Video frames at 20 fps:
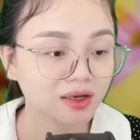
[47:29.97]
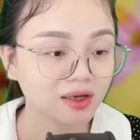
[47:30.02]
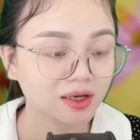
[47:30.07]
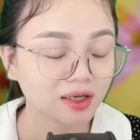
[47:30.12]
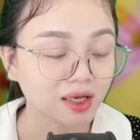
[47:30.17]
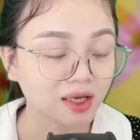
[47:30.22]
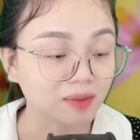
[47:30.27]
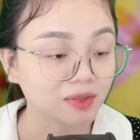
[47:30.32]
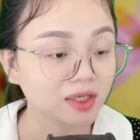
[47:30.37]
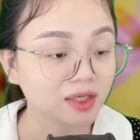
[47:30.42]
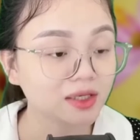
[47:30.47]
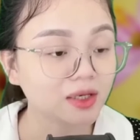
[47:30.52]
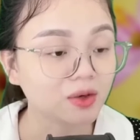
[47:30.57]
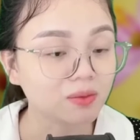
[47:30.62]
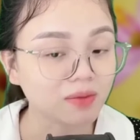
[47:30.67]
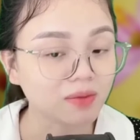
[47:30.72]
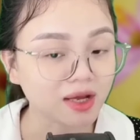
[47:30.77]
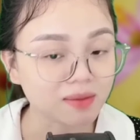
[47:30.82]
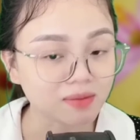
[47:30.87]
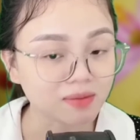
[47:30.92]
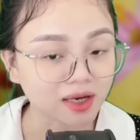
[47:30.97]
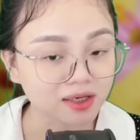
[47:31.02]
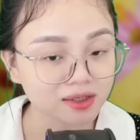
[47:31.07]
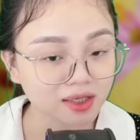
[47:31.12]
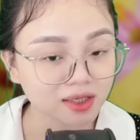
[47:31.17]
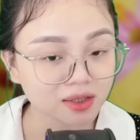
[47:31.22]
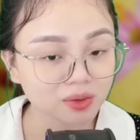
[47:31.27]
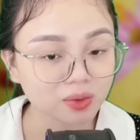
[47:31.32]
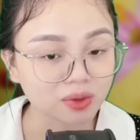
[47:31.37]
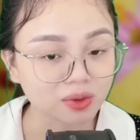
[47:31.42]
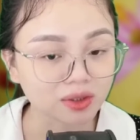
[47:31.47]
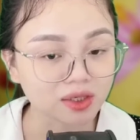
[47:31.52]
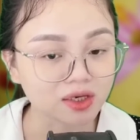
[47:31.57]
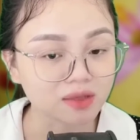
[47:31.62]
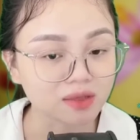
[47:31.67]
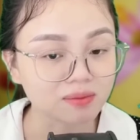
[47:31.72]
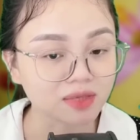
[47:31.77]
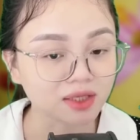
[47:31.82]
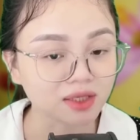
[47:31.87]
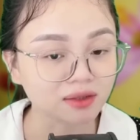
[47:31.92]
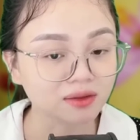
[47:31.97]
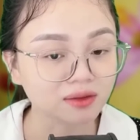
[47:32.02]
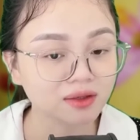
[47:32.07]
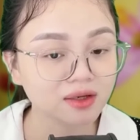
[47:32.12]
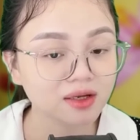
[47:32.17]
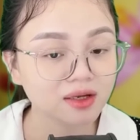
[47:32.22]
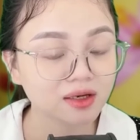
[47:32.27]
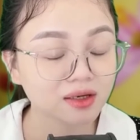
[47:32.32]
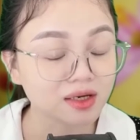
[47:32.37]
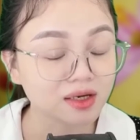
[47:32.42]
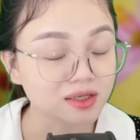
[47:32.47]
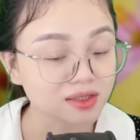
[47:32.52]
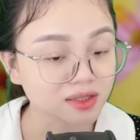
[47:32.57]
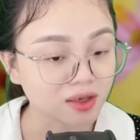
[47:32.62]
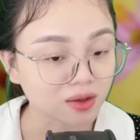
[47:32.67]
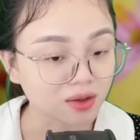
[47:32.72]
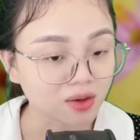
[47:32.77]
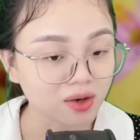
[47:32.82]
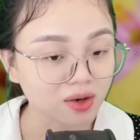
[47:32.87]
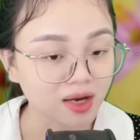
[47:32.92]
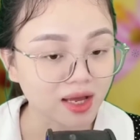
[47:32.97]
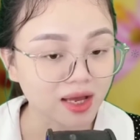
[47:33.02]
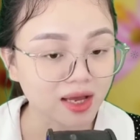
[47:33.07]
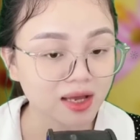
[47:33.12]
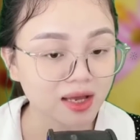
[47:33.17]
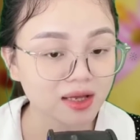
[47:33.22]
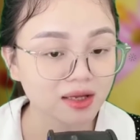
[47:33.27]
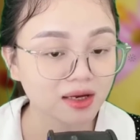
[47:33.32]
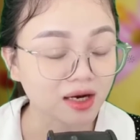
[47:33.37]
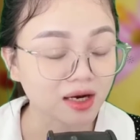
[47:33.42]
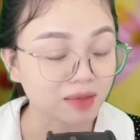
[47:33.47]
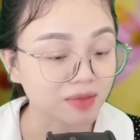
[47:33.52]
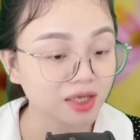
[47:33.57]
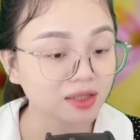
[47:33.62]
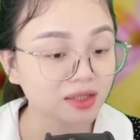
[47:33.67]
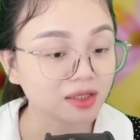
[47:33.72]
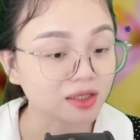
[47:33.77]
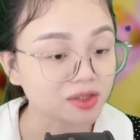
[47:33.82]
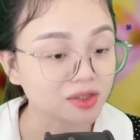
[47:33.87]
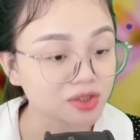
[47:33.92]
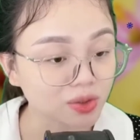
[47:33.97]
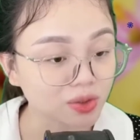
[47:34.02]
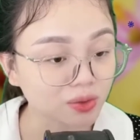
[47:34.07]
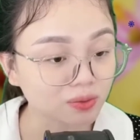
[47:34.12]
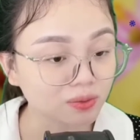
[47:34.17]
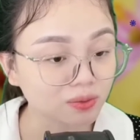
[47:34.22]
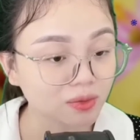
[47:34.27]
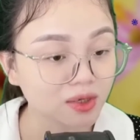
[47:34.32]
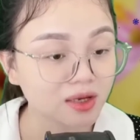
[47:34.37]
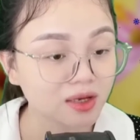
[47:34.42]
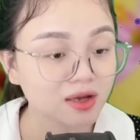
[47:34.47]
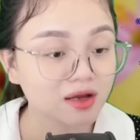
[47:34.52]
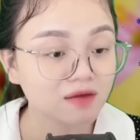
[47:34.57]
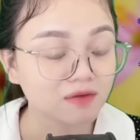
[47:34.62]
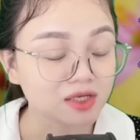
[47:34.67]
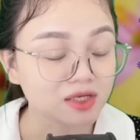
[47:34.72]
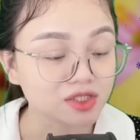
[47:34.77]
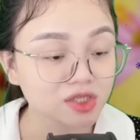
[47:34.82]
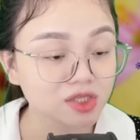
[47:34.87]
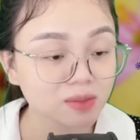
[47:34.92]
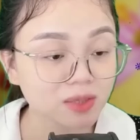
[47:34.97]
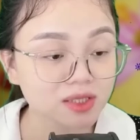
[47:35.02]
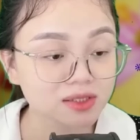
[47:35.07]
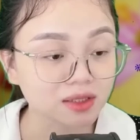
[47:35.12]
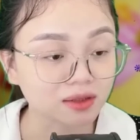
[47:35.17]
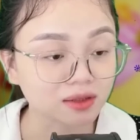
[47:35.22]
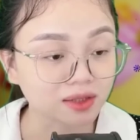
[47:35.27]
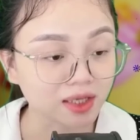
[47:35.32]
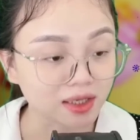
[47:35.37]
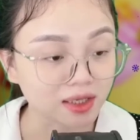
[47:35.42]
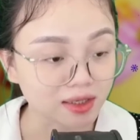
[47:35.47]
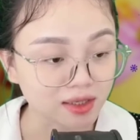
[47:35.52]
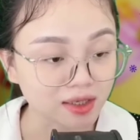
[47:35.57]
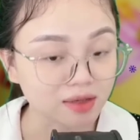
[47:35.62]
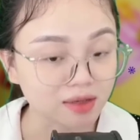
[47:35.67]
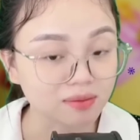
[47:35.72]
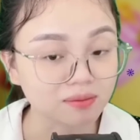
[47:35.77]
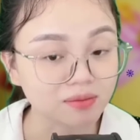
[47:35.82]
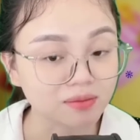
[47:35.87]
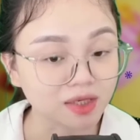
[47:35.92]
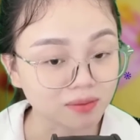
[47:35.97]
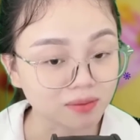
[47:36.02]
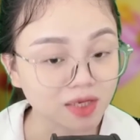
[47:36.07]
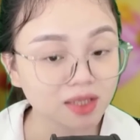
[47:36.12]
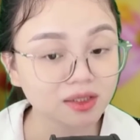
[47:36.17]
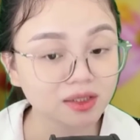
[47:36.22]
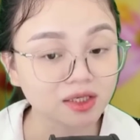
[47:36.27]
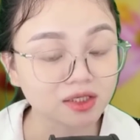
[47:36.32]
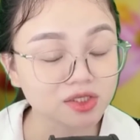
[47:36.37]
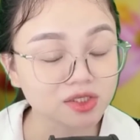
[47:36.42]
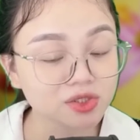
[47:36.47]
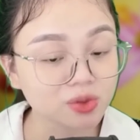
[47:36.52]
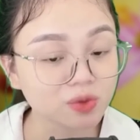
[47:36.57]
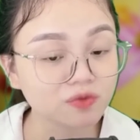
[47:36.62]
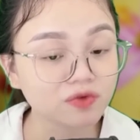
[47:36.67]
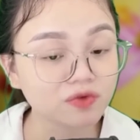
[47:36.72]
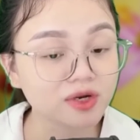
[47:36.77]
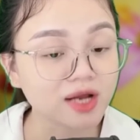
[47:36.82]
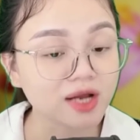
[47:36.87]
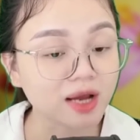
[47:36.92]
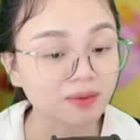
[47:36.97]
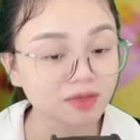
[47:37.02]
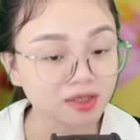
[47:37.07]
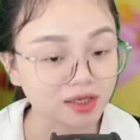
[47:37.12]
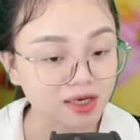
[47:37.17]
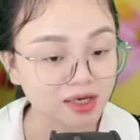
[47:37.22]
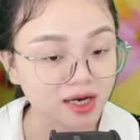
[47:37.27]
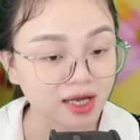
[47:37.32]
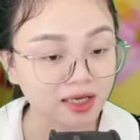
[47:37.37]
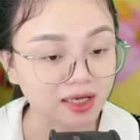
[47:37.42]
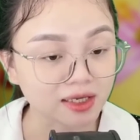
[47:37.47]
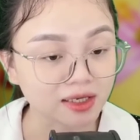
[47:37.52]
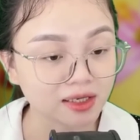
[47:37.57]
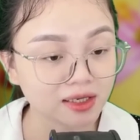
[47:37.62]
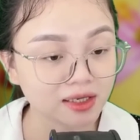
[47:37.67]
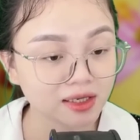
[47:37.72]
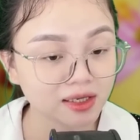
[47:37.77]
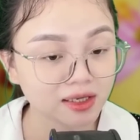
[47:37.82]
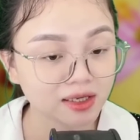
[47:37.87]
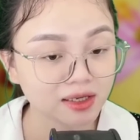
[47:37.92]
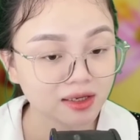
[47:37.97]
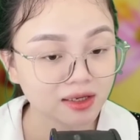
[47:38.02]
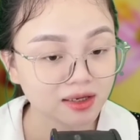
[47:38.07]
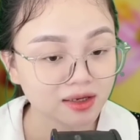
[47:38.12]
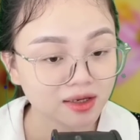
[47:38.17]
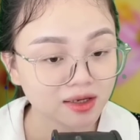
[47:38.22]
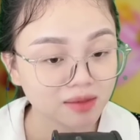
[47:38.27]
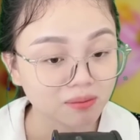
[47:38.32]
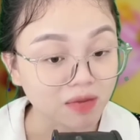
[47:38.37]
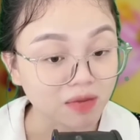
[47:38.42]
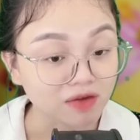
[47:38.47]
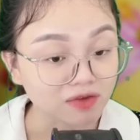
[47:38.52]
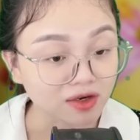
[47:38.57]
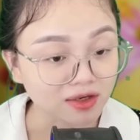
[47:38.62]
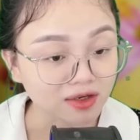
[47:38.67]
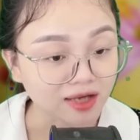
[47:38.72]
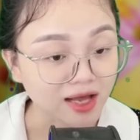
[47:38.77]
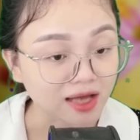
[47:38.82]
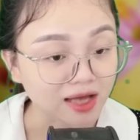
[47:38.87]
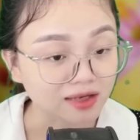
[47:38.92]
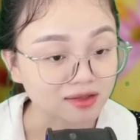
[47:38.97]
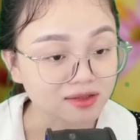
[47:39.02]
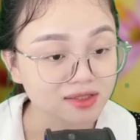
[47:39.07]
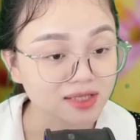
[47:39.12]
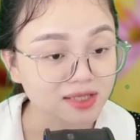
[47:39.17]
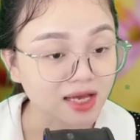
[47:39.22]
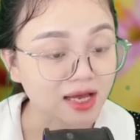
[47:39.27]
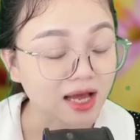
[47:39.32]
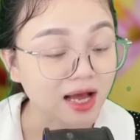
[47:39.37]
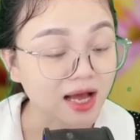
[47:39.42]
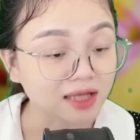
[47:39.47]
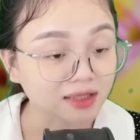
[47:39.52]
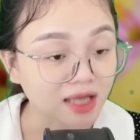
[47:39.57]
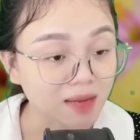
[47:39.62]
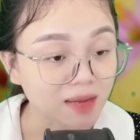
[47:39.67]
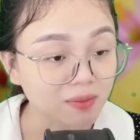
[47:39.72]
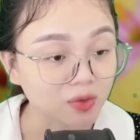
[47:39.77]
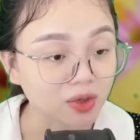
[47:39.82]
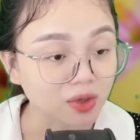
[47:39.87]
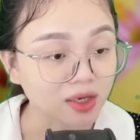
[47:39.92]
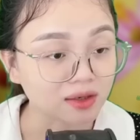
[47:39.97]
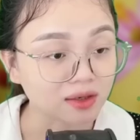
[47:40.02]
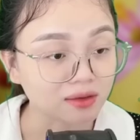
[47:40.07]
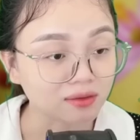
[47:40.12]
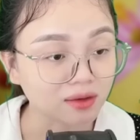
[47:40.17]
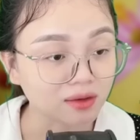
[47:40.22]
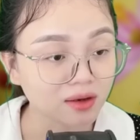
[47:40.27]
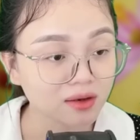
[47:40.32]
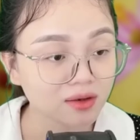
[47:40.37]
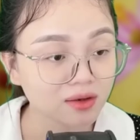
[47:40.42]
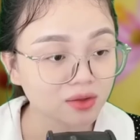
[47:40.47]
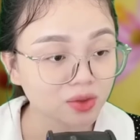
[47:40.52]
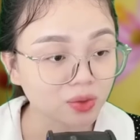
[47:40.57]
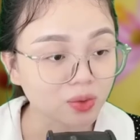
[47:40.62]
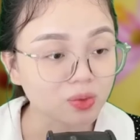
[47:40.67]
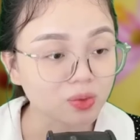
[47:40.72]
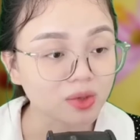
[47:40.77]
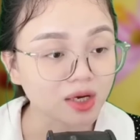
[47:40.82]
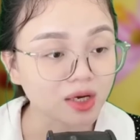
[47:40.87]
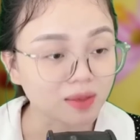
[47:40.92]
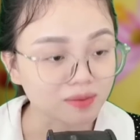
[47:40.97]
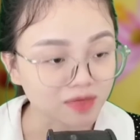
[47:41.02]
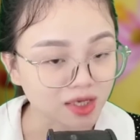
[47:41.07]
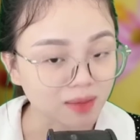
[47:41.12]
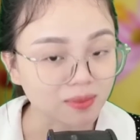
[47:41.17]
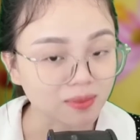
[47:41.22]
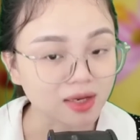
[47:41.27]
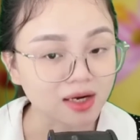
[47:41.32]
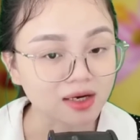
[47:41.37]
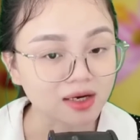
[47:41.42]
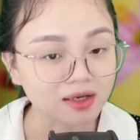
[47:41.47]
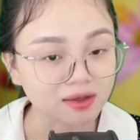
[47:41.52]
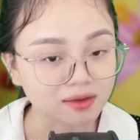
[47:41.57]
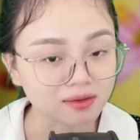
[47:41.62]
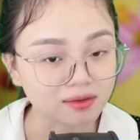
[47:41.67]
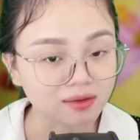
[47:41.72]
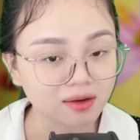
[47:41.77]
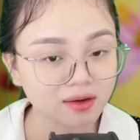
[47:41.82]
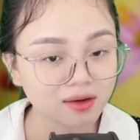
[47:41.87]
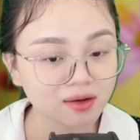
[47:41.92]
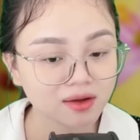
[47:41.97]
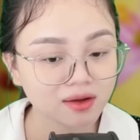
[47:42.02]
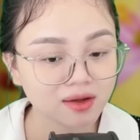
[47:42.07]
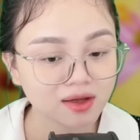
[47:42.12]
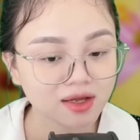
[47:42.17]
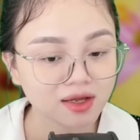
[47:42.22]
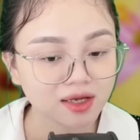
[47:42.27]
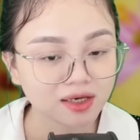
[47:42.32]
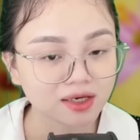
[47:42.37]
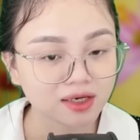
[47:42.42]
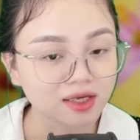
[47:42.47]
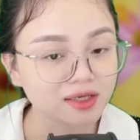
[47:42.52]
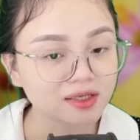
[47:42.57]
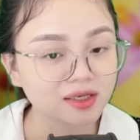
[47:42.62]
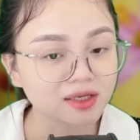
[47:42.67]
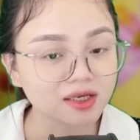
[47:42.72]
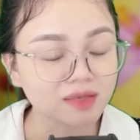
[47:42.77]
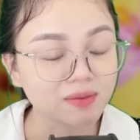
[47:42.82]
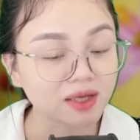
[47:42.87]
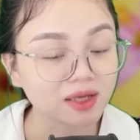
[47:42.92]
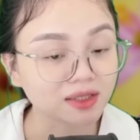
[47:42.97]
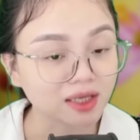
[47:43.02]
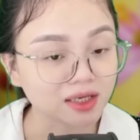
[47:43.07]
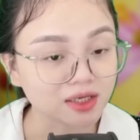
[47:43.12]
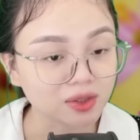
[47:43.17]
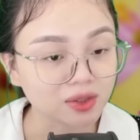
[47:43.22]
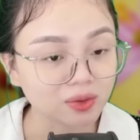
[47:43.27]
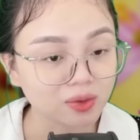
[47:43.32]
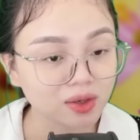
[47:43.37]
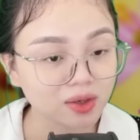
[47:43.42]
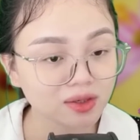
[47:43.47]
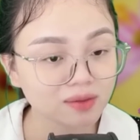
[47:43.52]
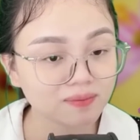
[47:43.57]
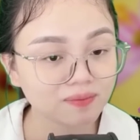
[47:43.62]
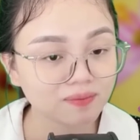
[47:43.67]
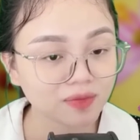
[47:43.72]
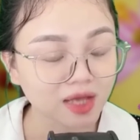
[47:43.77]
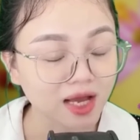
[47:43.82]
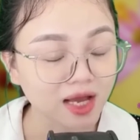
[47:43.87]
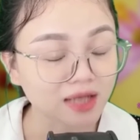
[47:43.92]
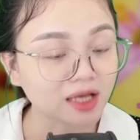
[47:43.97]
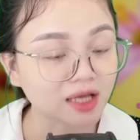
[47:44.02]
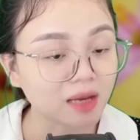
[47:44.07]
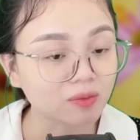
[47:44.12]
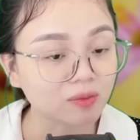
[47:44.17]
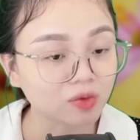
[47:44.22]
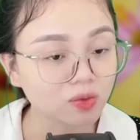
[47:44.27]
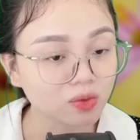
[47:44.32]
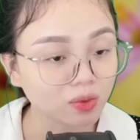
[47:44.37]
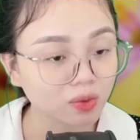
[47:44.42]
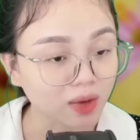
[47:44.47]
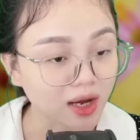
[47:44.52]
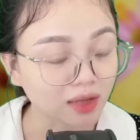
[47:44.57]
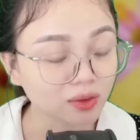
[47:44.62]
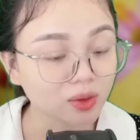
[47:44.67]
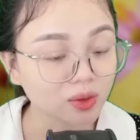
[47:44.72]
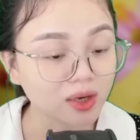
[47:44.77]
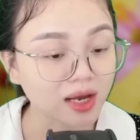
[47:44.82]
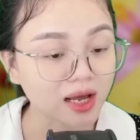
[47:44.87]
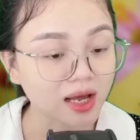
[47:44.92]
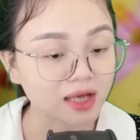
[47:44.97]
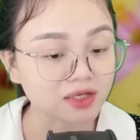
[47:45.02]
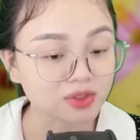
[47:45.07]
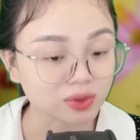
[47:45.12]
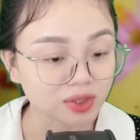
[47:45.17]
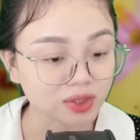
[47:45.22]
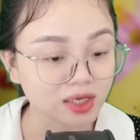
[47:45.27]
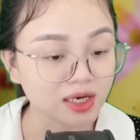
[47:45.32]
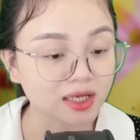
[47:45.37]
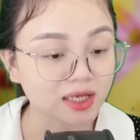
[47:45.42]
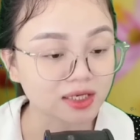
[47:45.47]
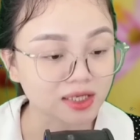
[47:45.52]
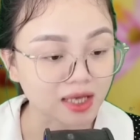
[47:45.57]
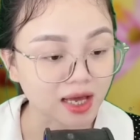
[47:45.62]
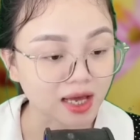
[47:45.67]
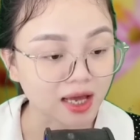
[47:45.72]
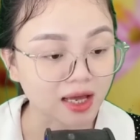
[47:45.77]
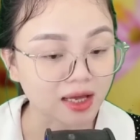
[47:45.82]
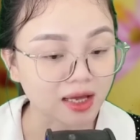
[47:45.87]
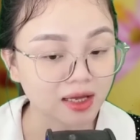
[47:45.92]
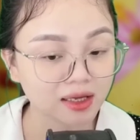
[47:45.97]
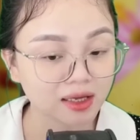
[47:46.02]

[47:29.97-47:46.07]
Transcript: cảm thấy điều may mắn nhất cuộc đời mình đến giờ có lẽ là biết tiếng Trung, và chưa bao giờ thể hiện mình biết tiếng Trung với đám người này. Bà vợ cả đứng dậy A Tam một lần nữa, tôi cũng lẩm nhẩm lại lần nữa. Đến khi bà ta đi khuất, A Tam cũng khóa tôi lại rồi đi lên nhà.